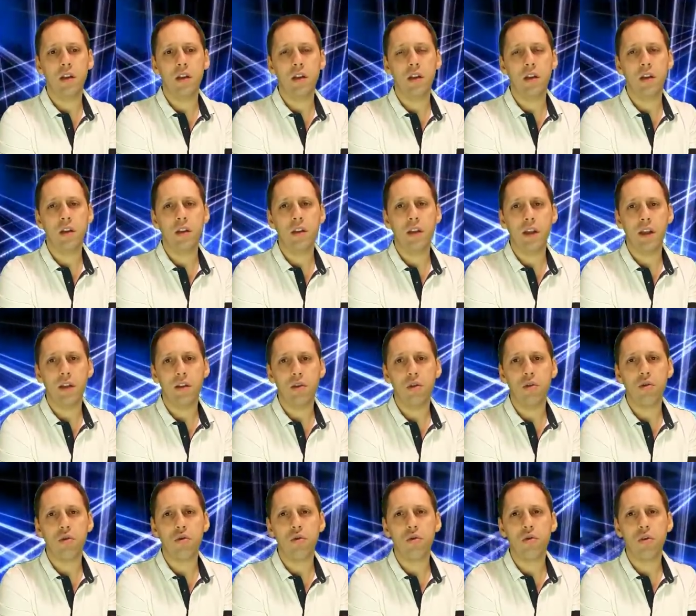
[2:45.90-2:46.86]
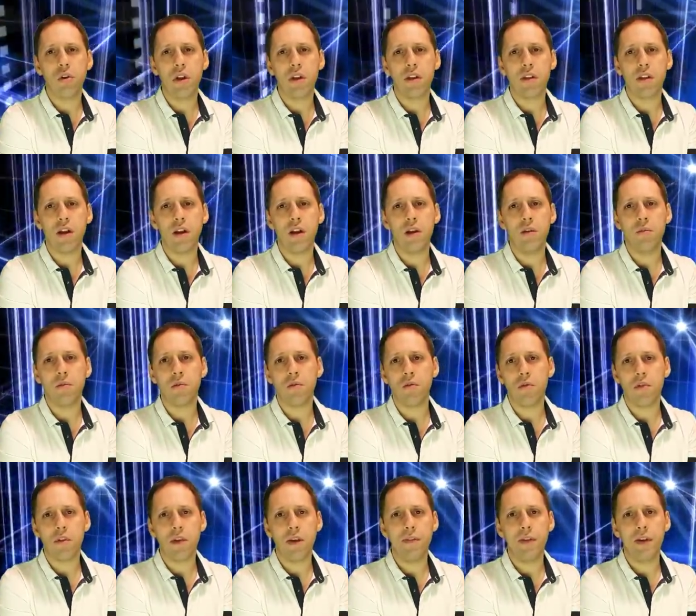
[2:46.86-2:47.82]
e, teknoloji okur yazarlığımız
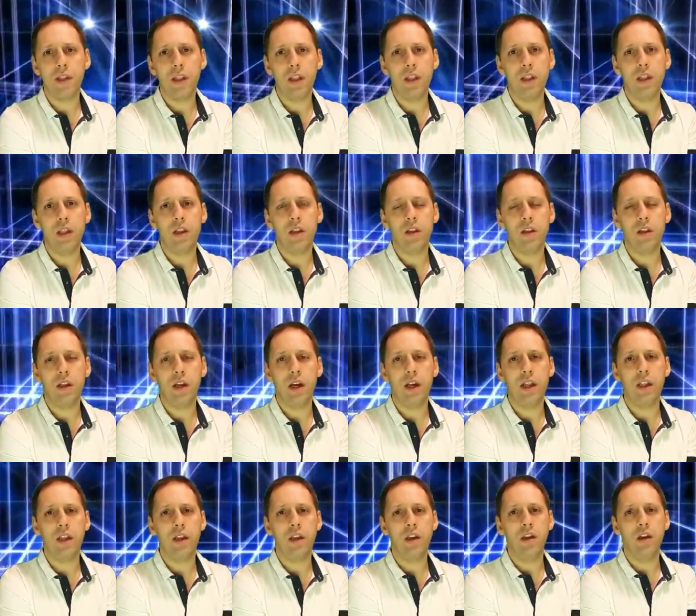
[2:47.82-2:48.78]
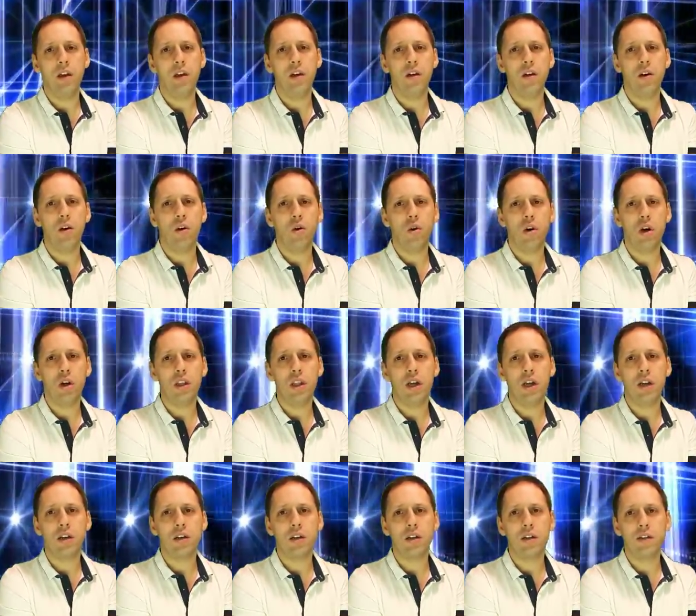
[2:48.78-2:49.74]
o seviyede değil. Yani o
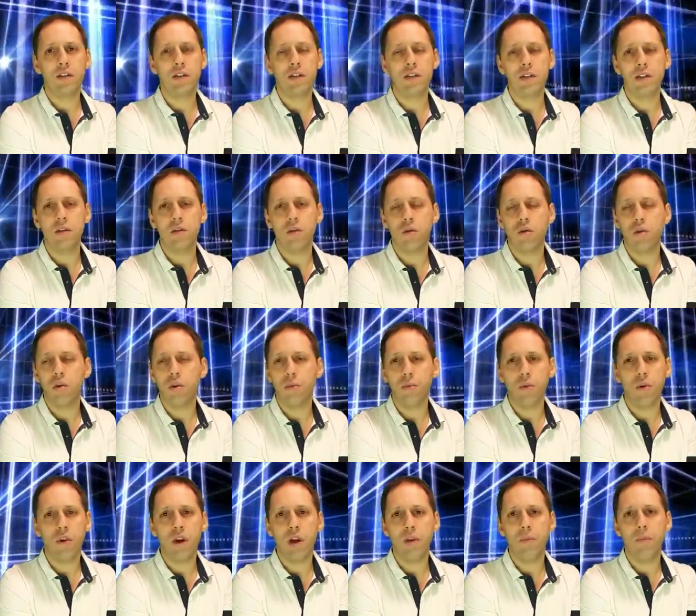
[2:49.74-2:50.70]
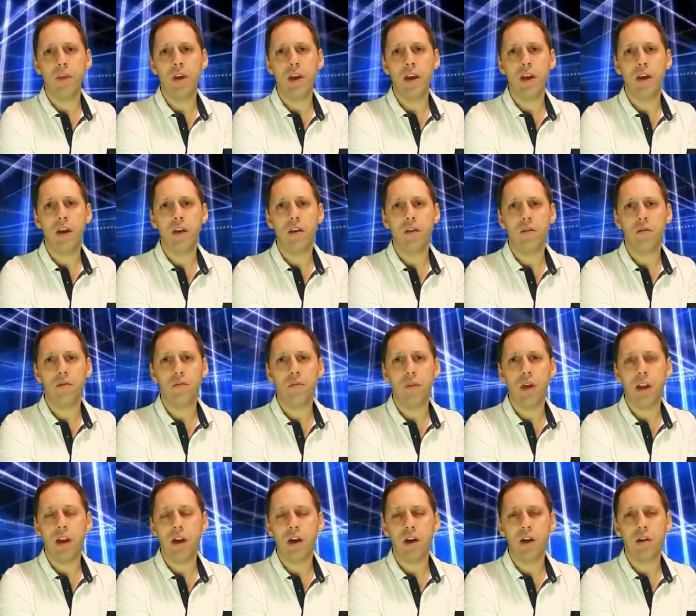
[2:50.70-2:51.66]
kadar hızlı okuyup öğrenmeye
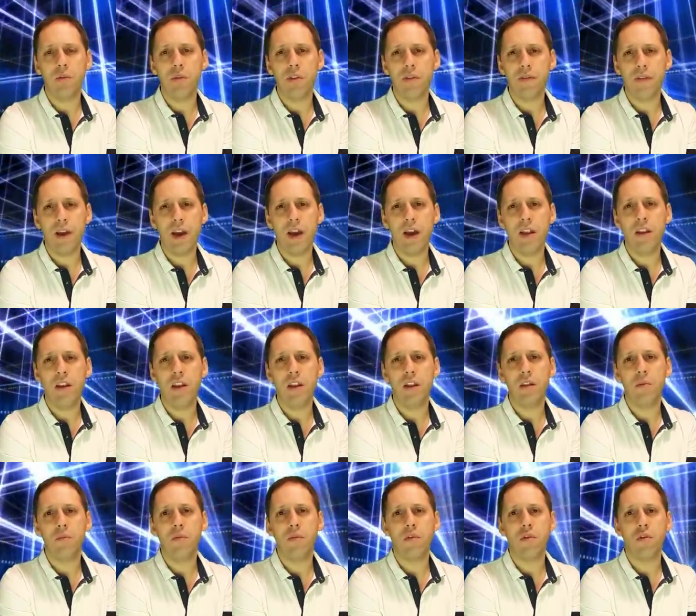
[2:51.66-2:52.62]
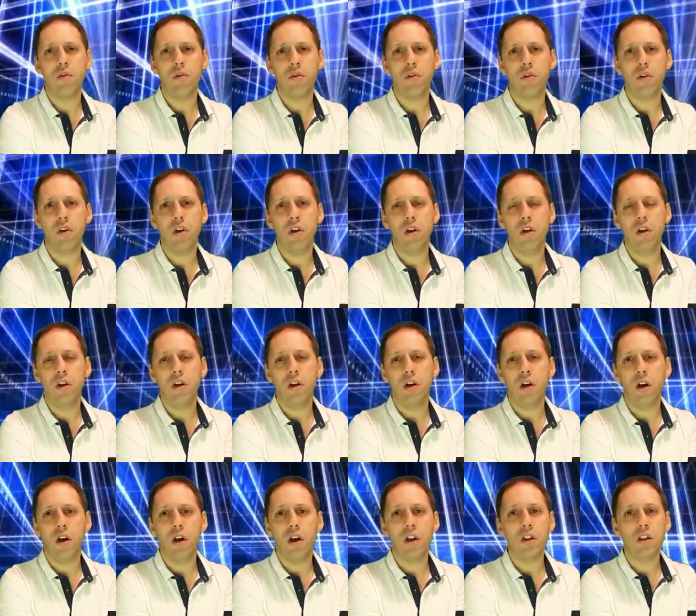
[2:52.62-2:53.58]
merakımız veya niyetimiz yok.
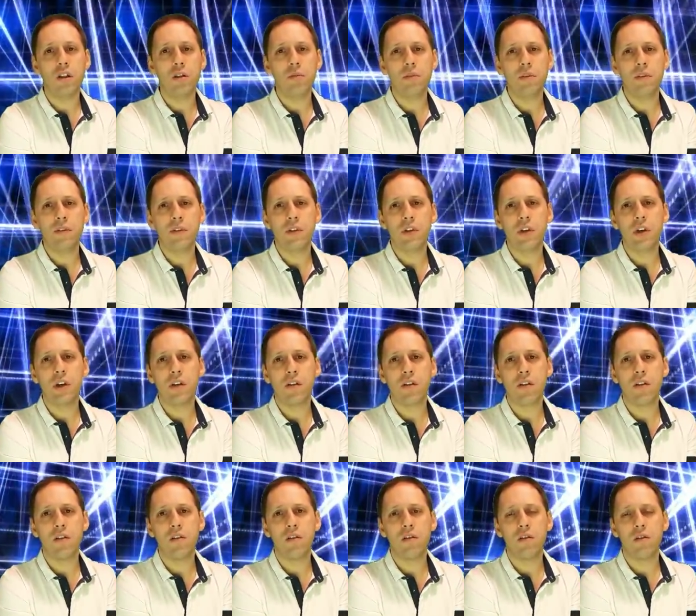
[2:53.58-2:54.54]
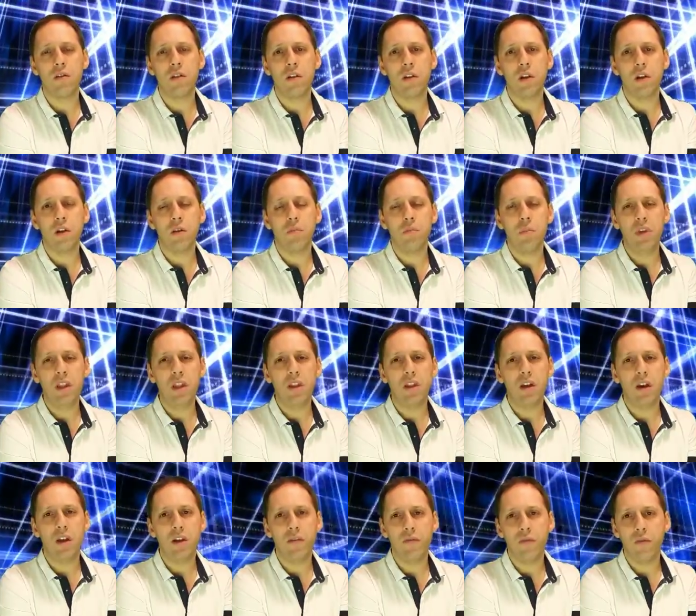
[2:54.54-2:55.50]
Aldığımız cihazın bin
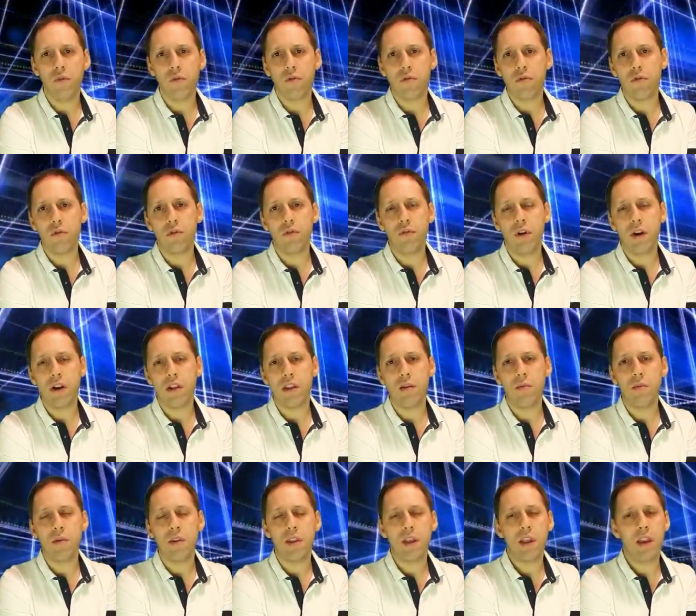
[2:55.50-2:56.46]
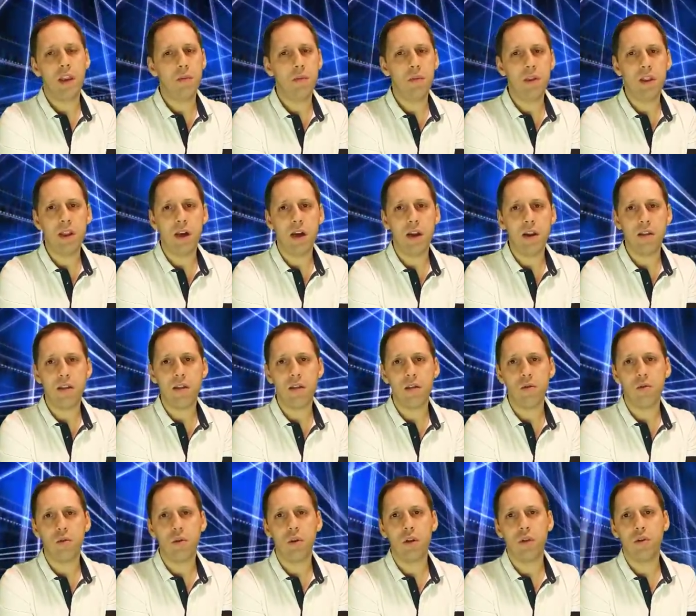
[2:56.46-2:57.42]
tane fonksiyonu varsa biz yine bir
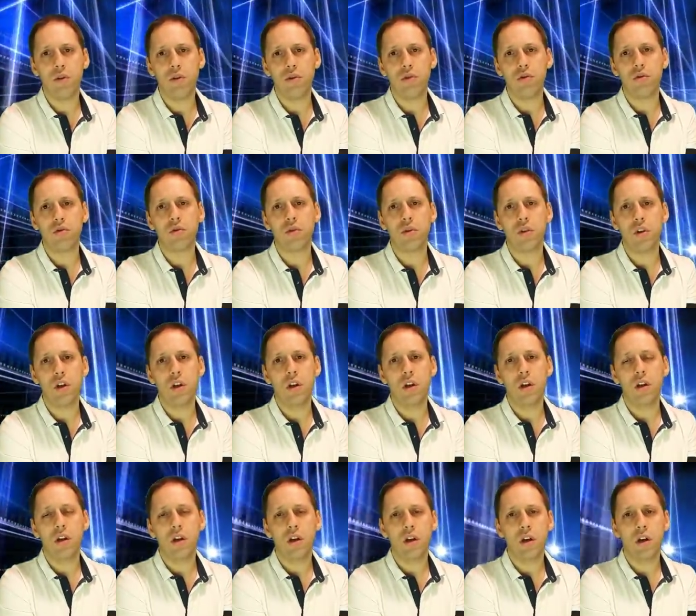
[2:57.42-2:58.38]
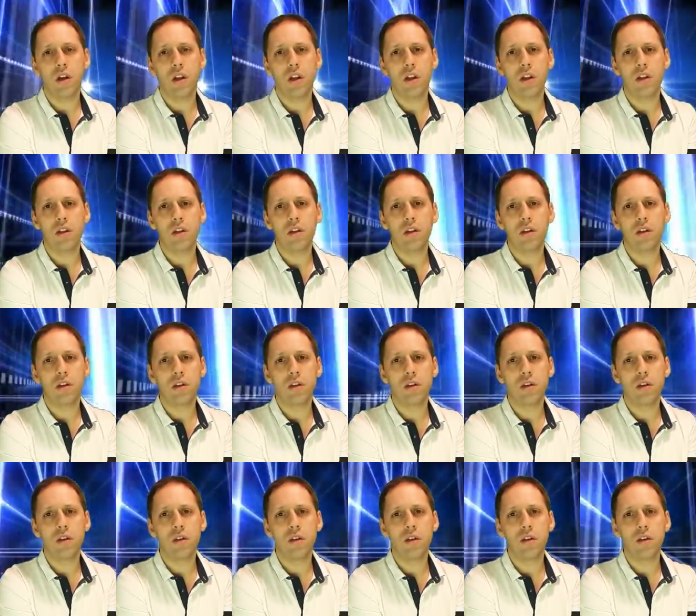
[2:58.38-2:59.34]
tanesini kullanıyoruz. Kalan e,